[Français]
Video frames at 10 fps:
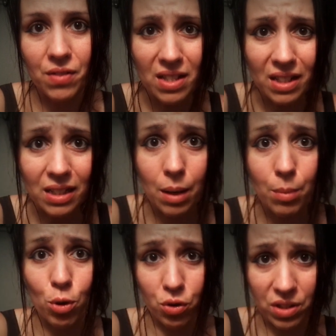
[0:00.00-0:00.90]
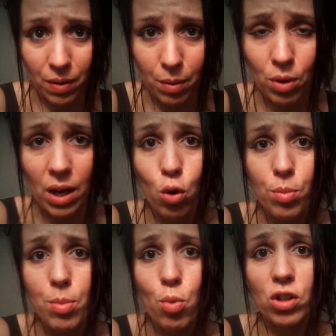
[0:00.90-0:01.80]
C'est ça qui est important, c'est vraiment la
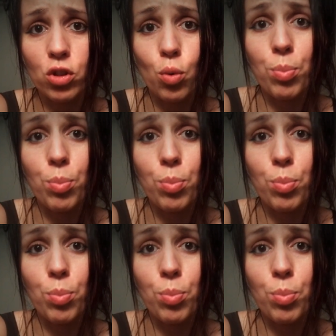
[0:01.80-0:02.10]
remémoration.